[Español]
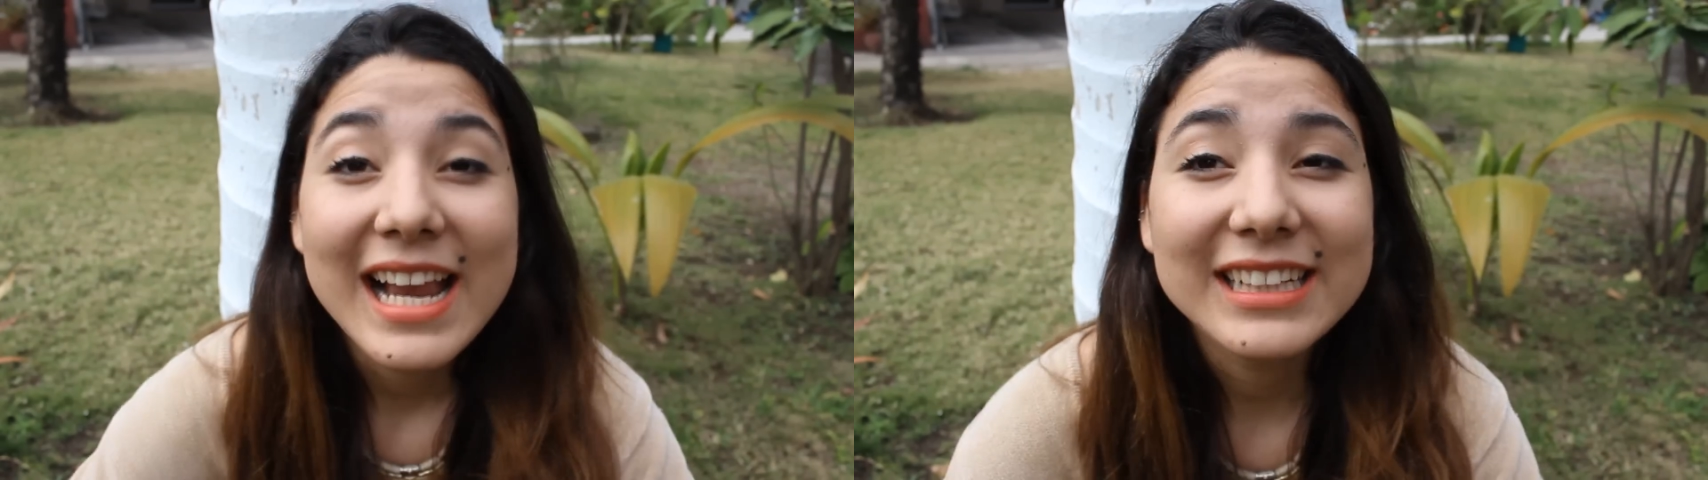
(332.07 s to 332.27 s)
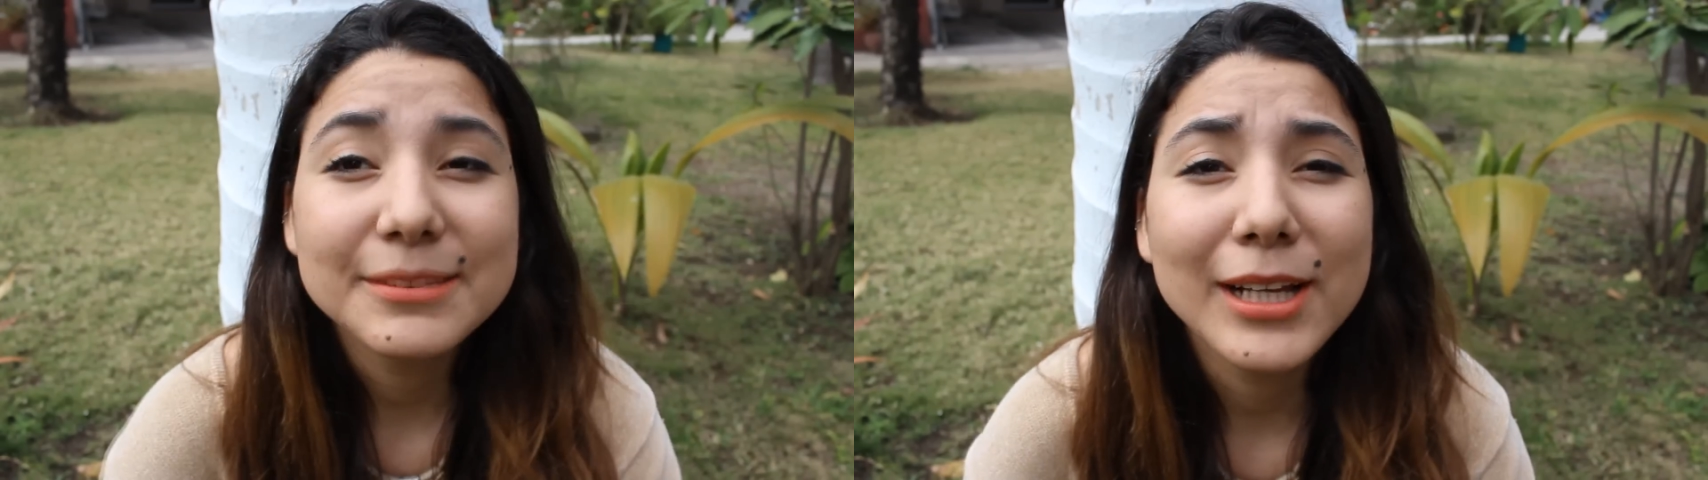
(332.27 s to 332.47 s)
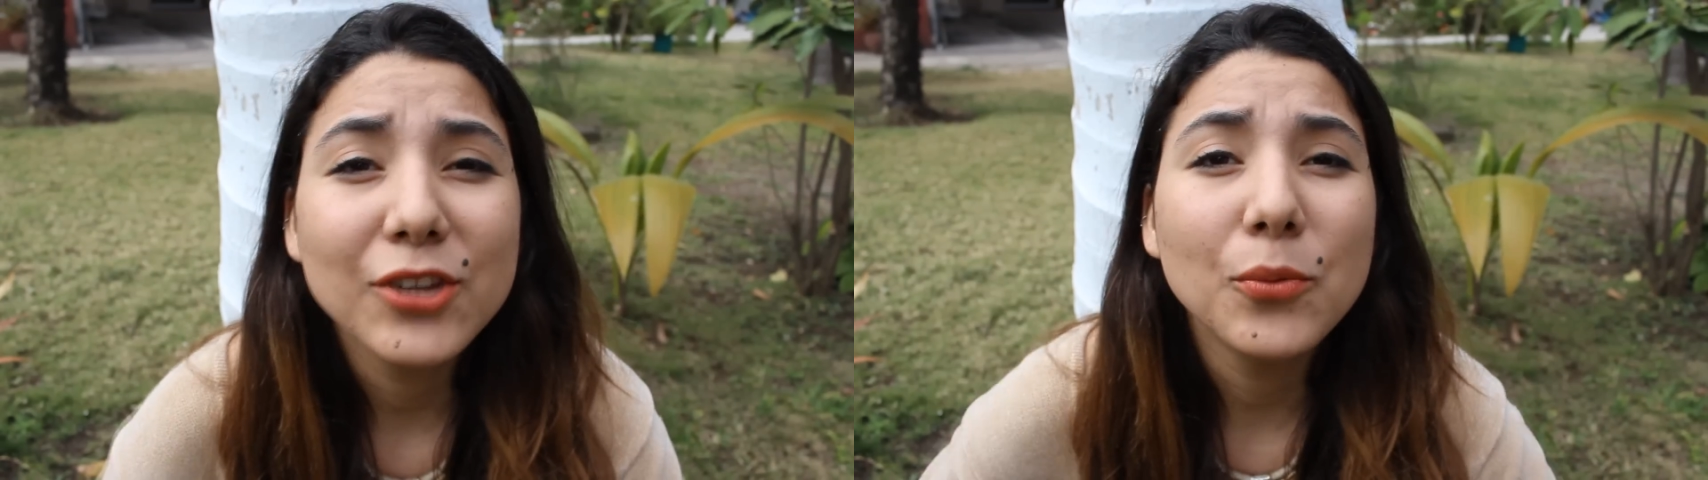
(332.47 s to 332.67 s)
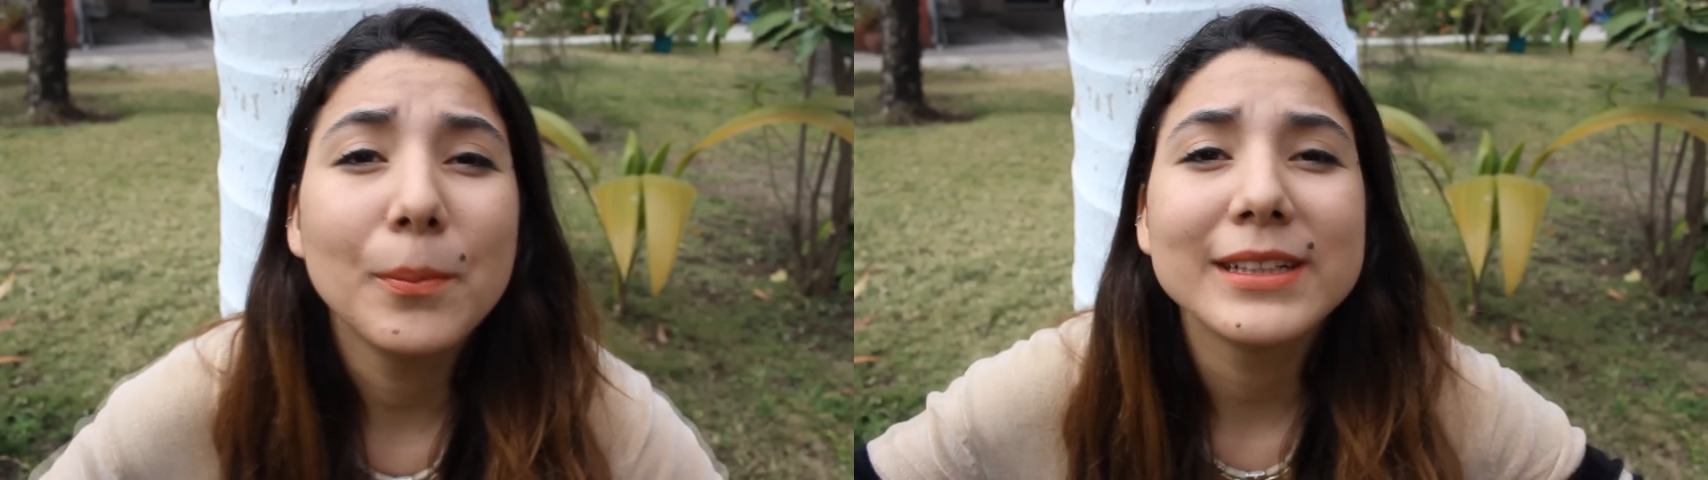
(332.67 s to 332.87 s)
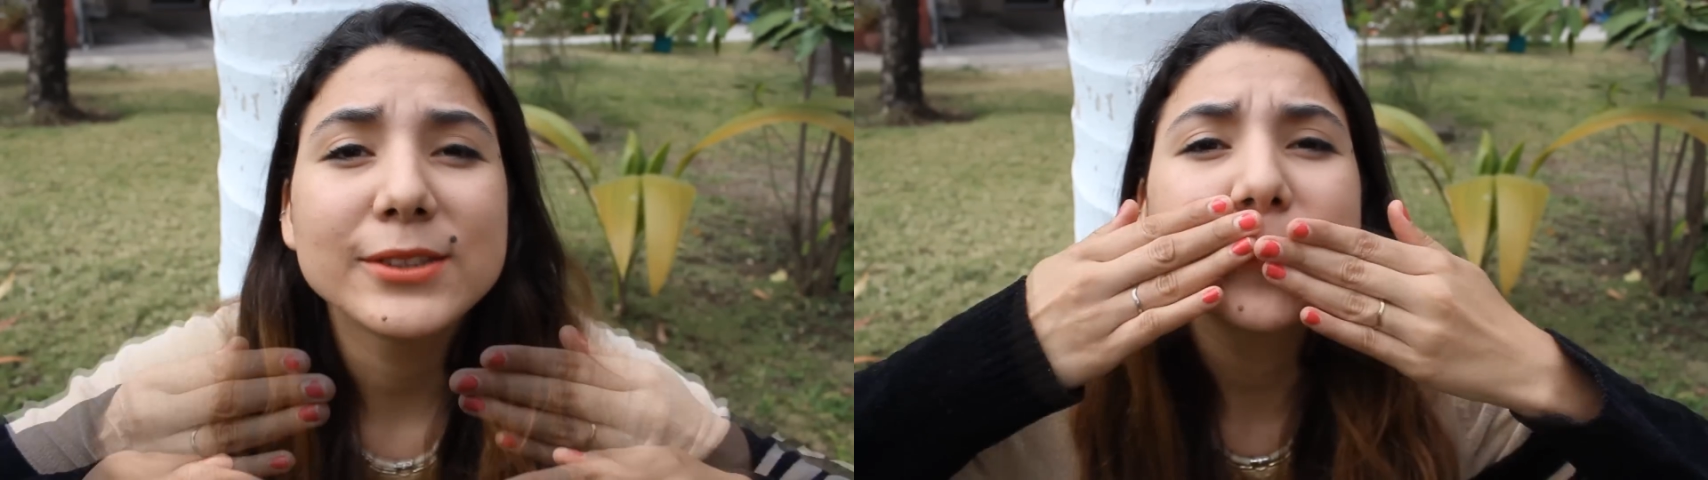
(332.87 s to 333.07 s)
Les mando
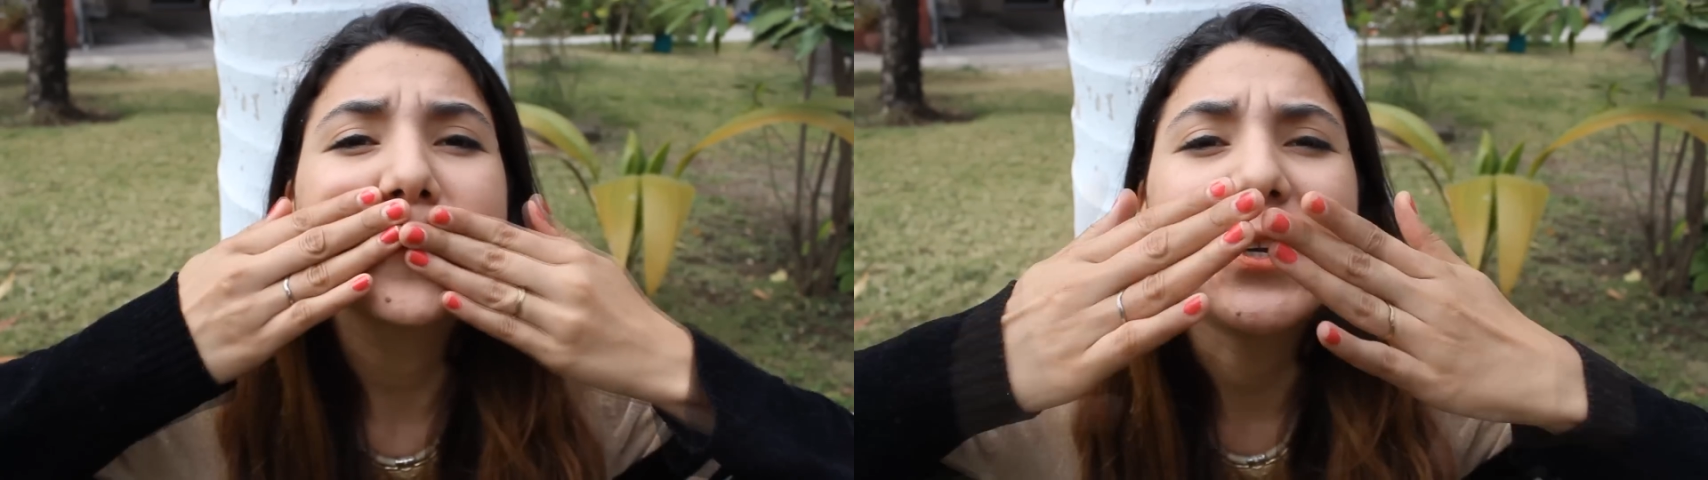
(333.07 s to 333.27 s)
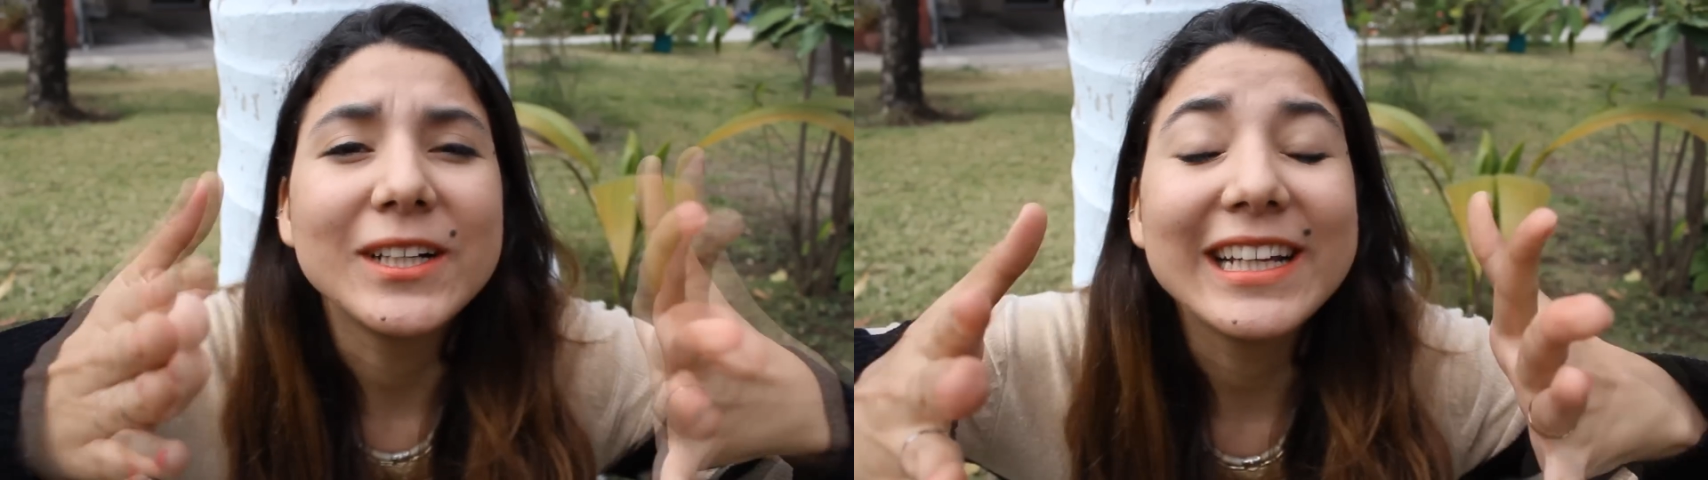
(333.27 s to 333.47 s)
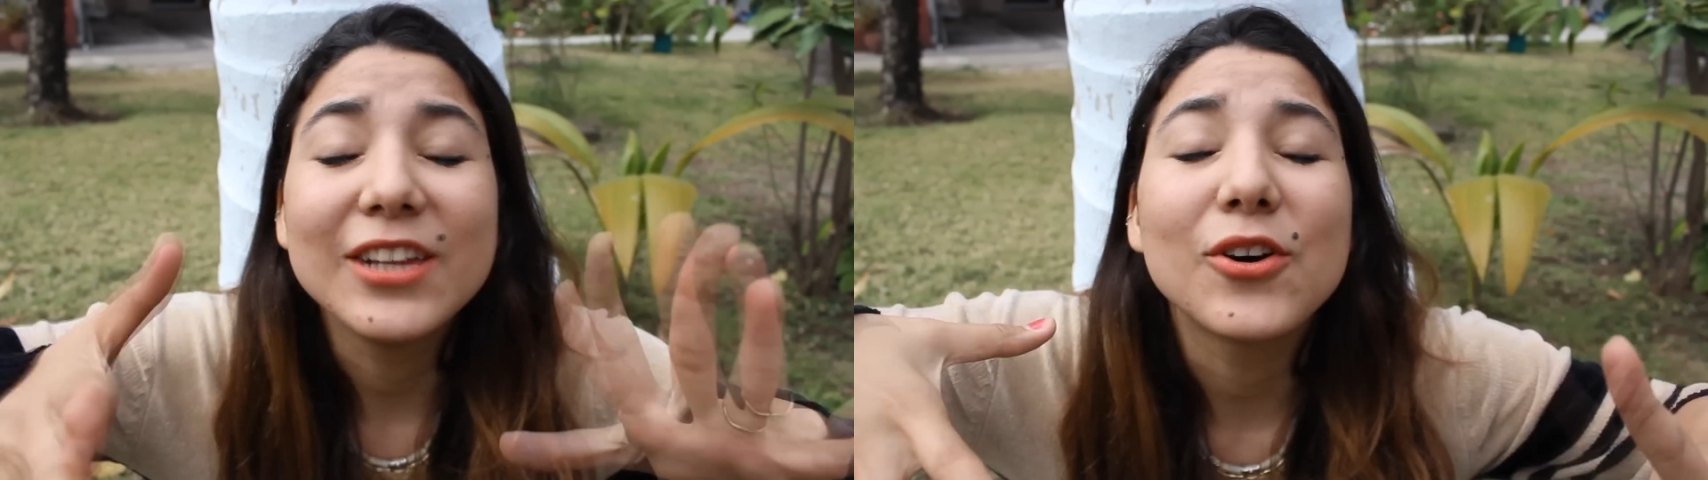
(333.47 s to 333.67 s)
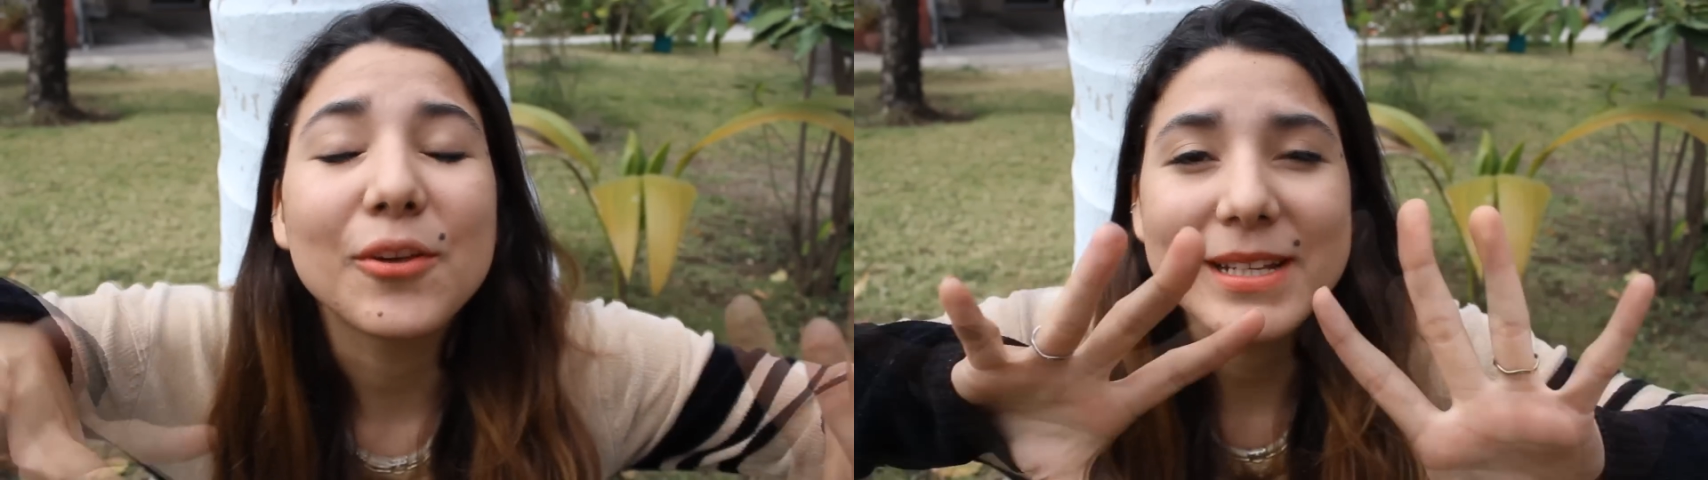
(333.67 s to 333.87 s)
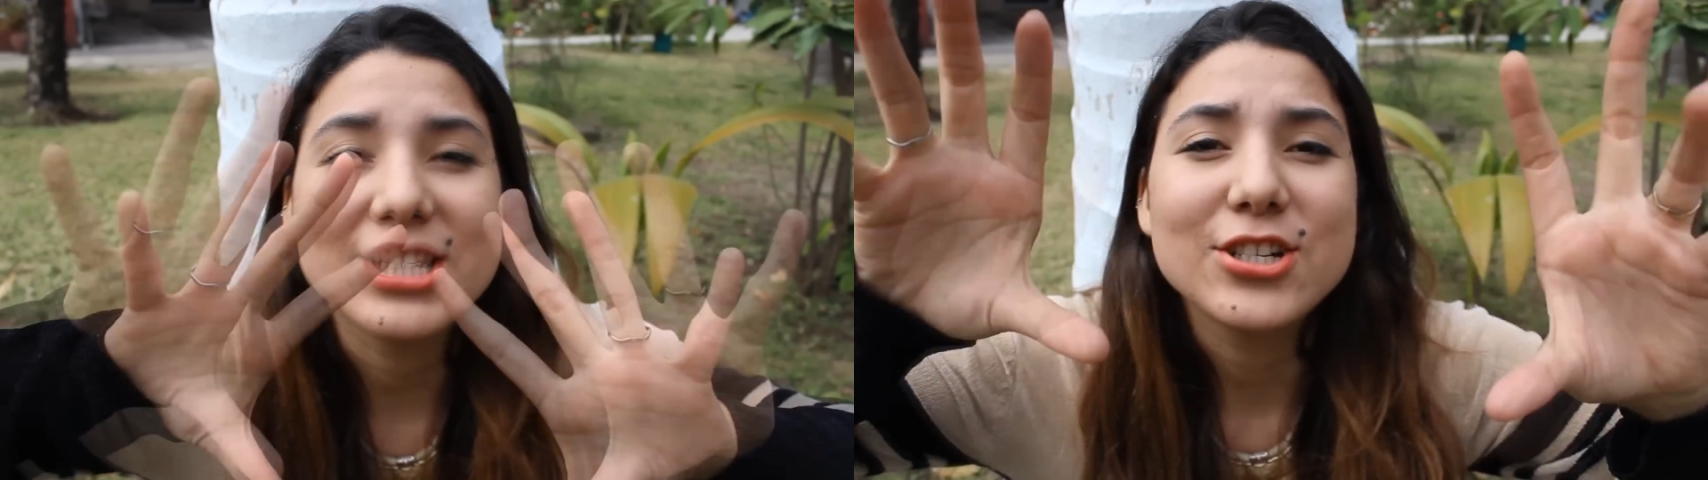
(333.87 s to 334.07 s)
un beso
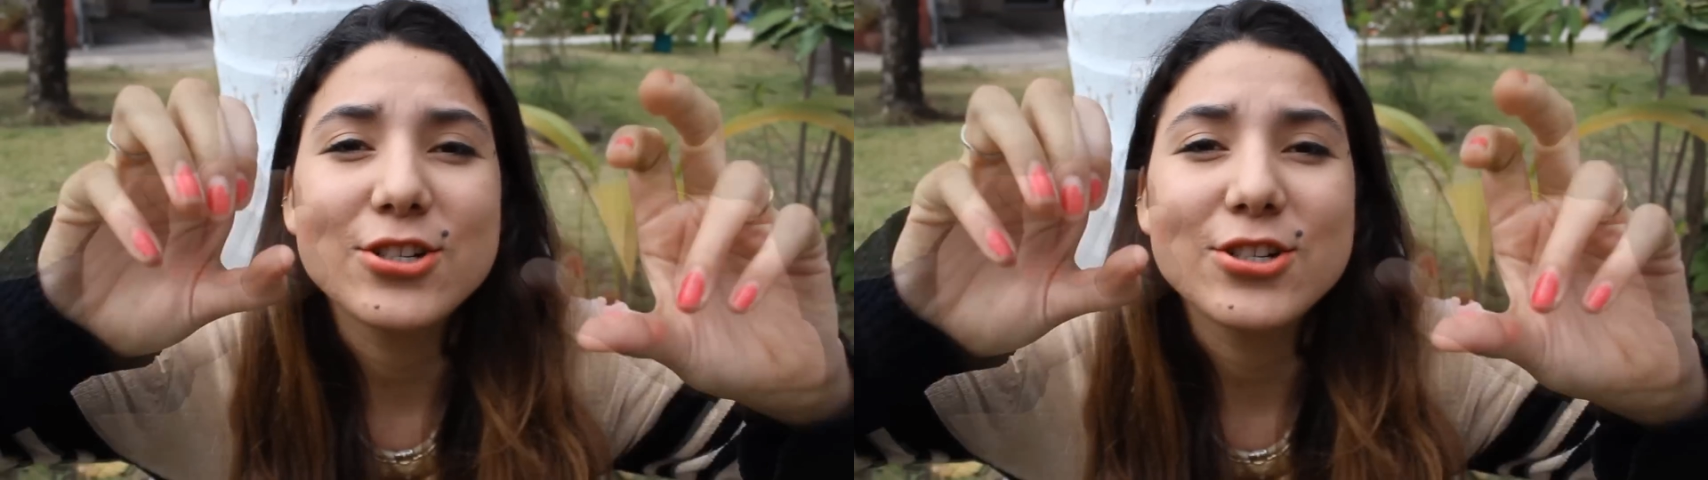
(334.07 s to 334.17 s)
enorme,